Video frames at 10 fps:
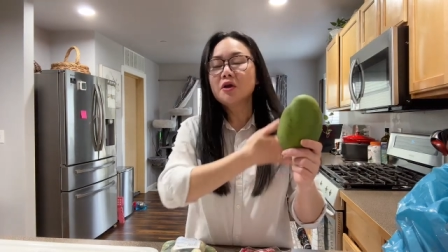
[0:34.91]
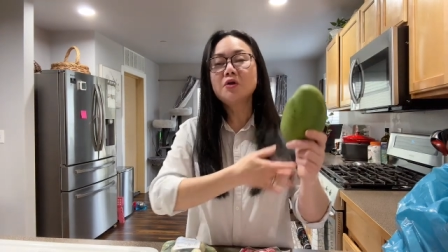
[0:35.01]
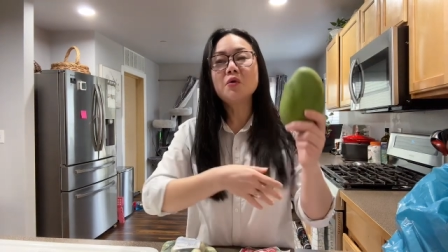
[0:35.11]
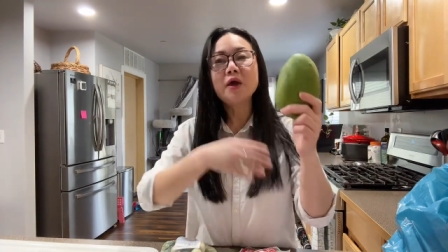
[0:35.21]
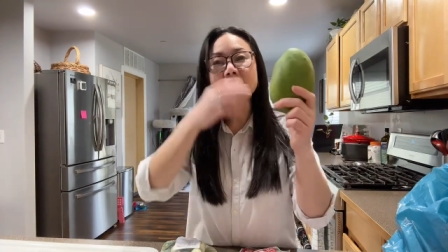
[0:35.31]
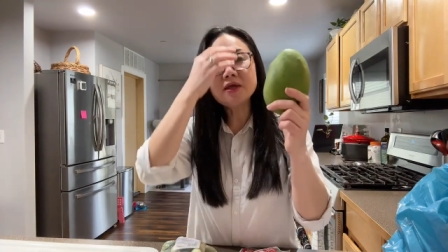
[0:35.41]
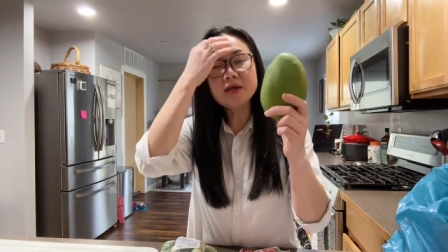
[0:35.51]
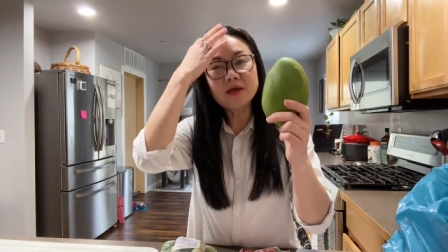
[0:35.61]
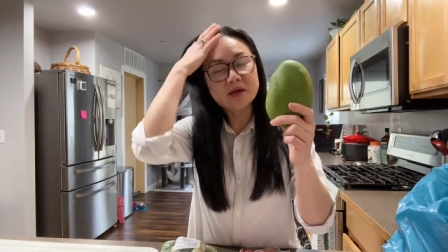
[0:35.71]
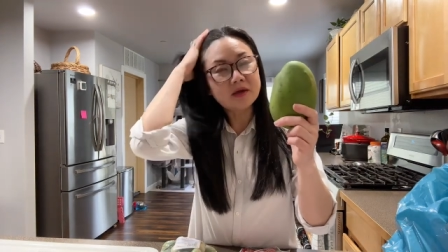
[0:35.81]
น่วย
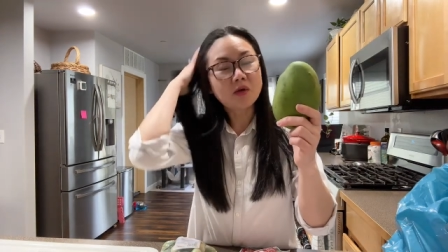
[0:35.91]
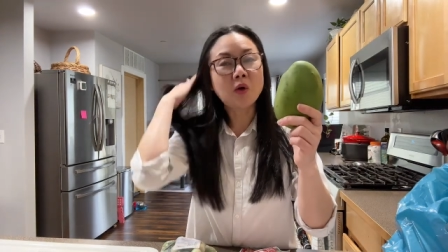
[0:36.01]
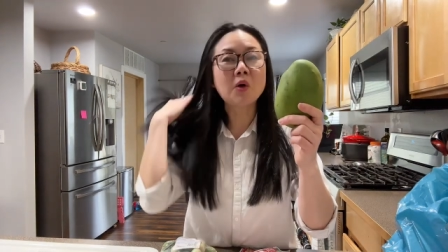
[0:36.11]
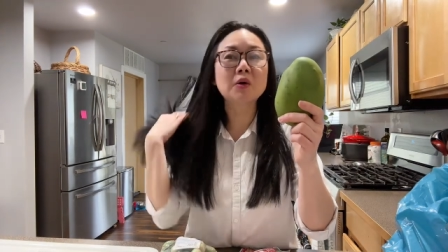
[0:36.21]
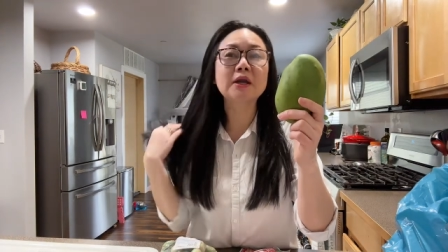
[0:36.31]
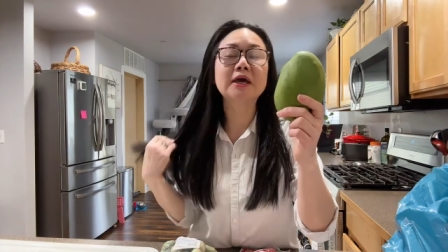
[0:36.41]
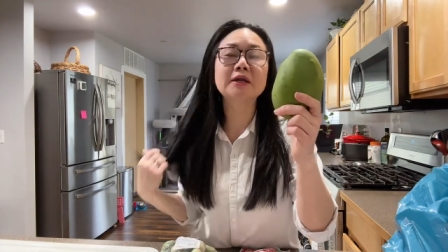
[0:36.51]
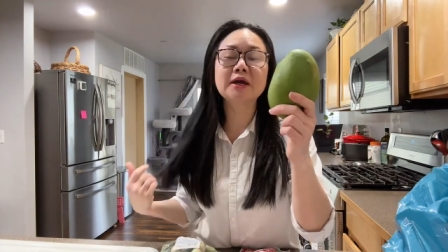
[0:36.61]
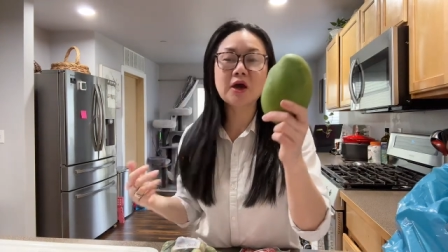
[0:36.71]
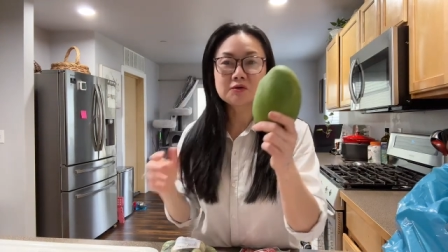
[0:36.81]
นี่หกเหรียญ
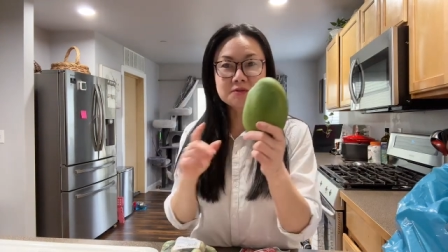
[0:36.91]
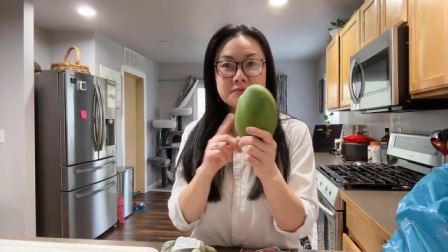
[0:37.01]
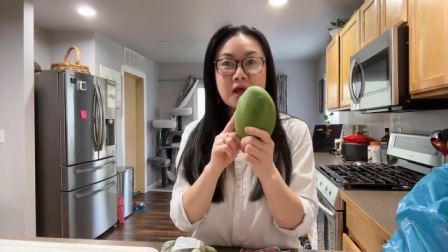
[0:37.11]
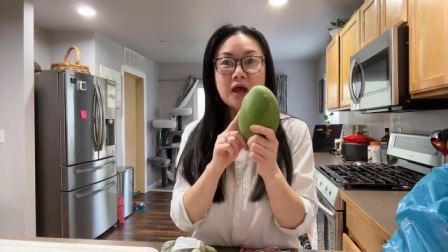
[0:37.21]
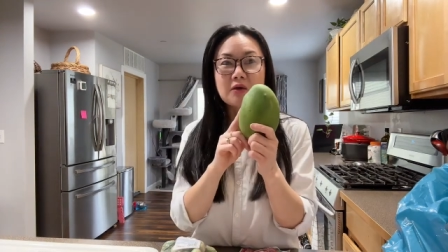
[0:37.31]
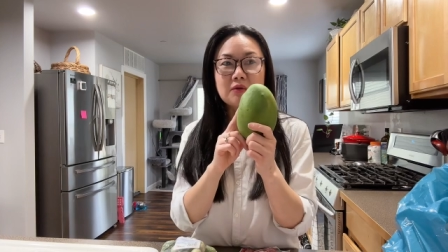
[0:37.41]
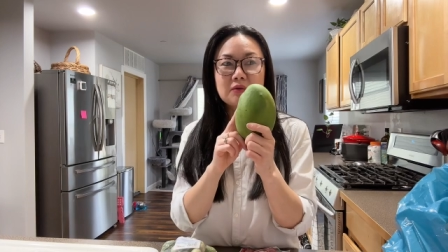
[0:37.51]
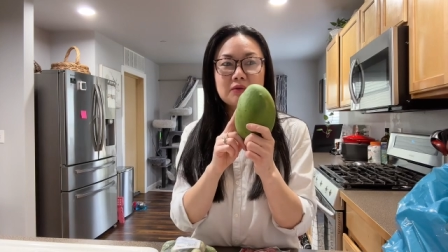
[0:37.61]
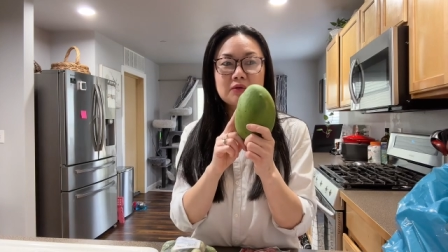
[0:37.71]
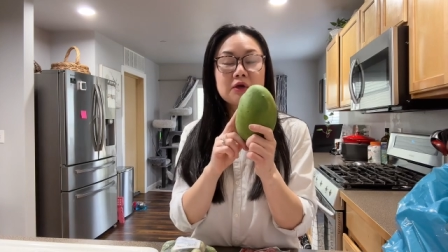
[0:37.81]
เเกก้าสิบ้า
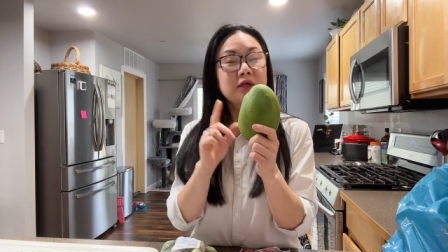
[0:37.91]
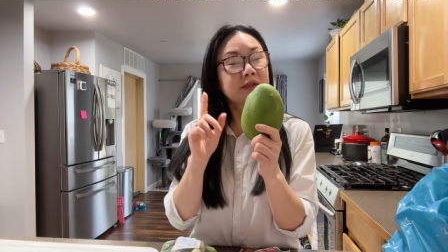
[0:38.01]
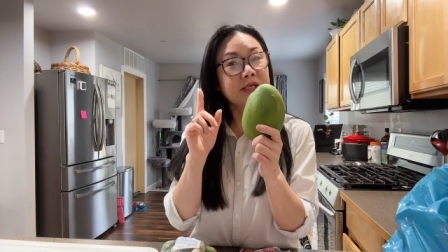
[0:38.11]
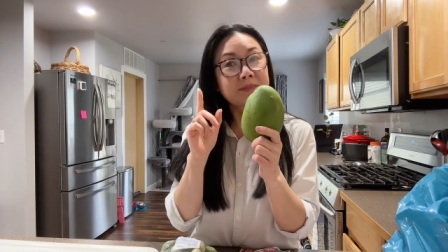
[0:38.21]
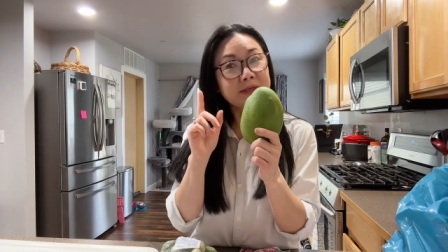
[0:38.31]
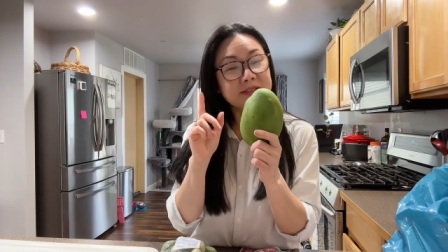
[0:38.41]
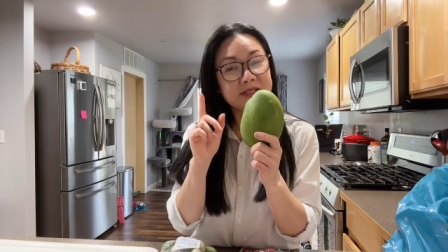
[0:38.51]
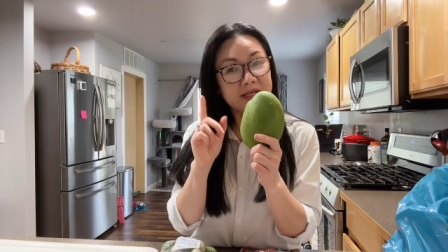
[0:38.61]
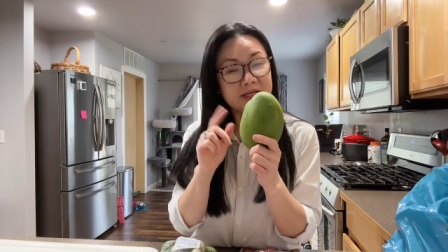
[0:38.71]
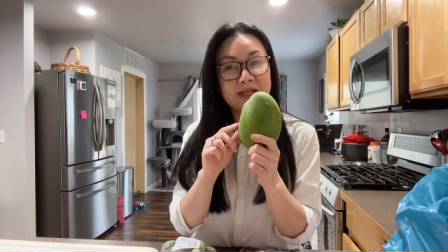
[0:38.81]
ตีไป
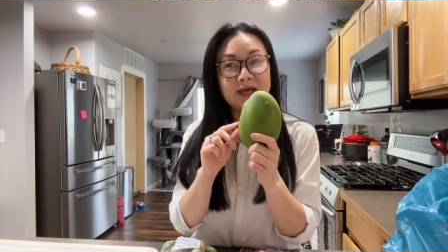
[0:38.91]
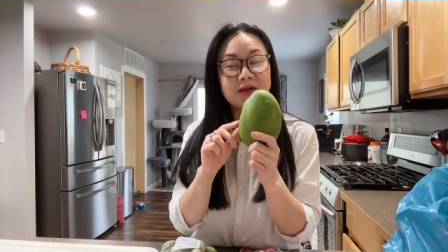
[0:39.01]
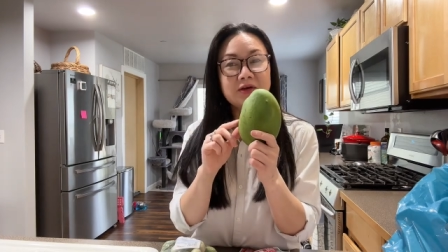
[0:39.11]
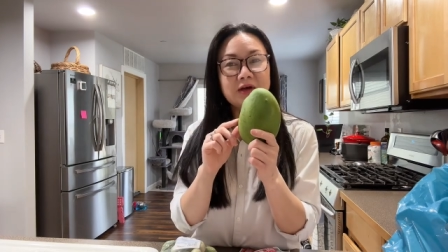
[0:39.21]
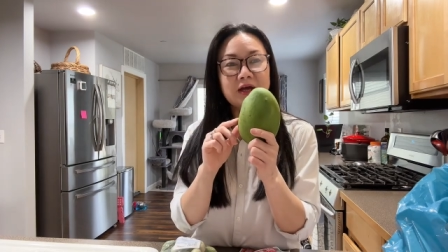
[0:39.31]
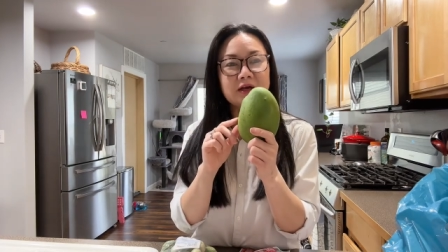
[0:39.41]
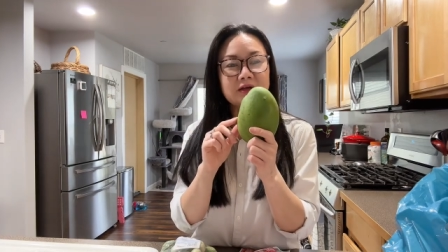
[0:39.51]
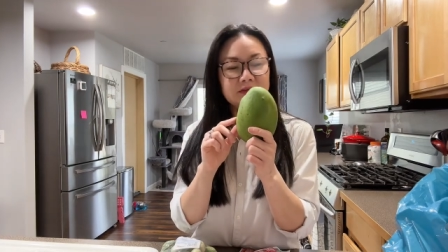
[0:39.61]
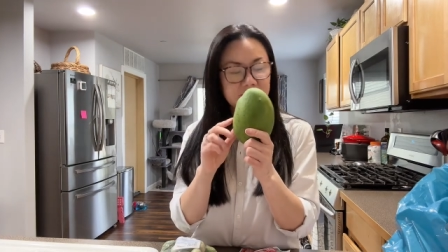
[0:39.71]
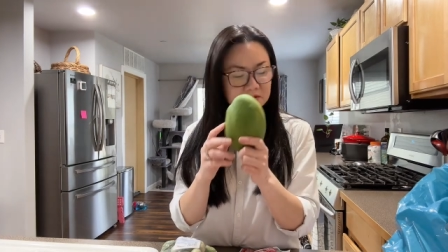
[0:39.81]
เจ็ดเหรียญเนาะค่ะ
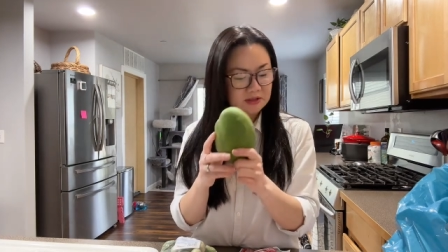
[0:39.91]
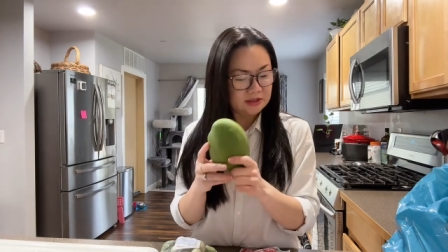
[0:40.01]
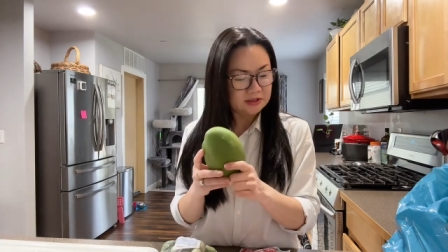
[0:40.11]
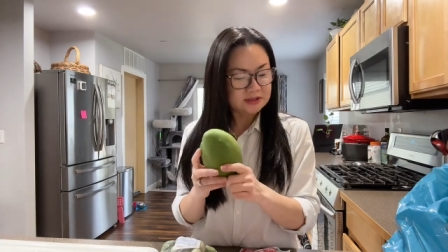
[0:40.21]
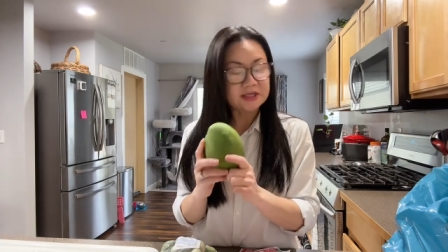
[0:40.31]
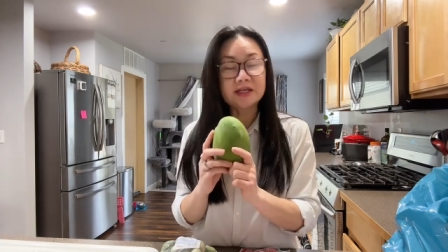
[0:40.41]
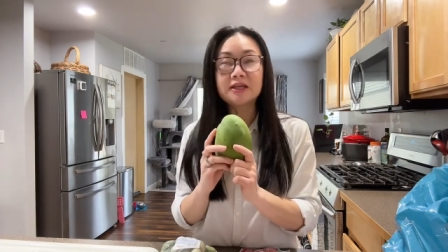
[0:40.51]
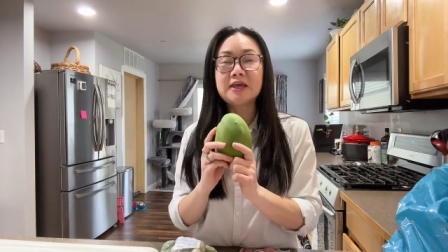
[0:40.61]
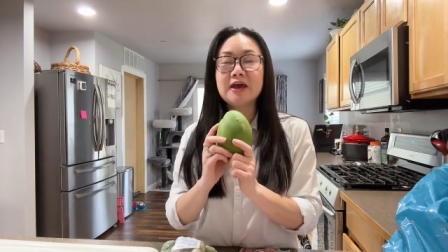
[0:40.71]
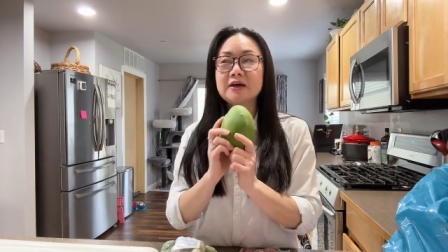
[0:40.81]
เจ็ด
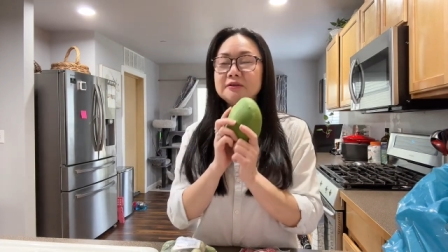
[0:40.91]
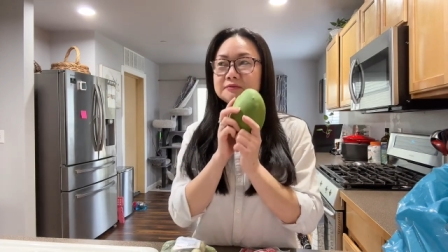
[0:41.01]
เหรียญ